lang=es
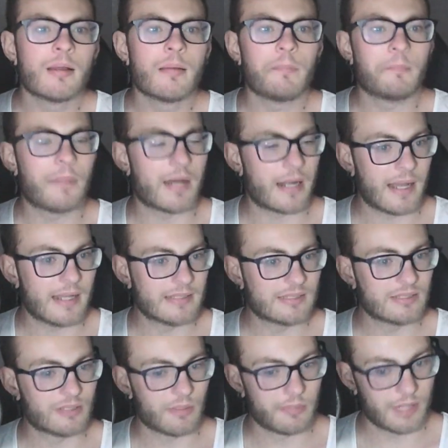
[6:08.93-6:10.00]
para
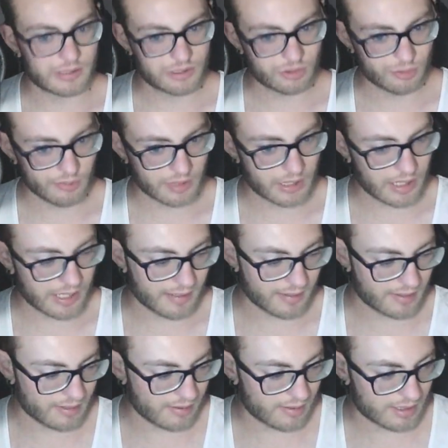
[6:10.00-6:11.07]
esto, para subir
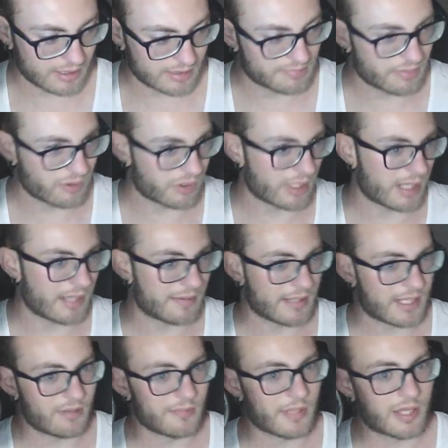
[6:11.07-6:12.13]
canciones, porque había
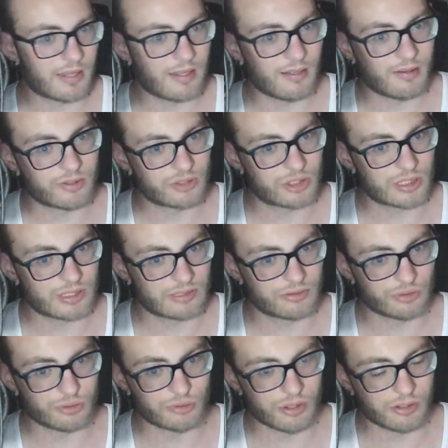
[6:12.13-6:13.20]
comenzado los
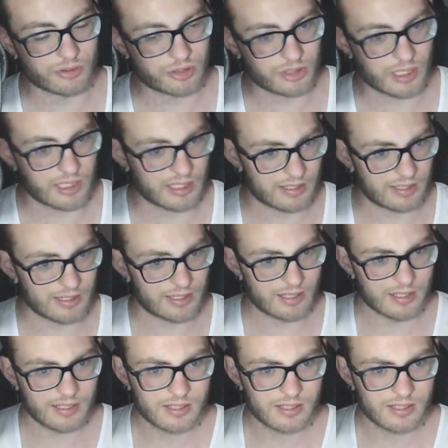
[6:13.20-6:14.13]
estudios en,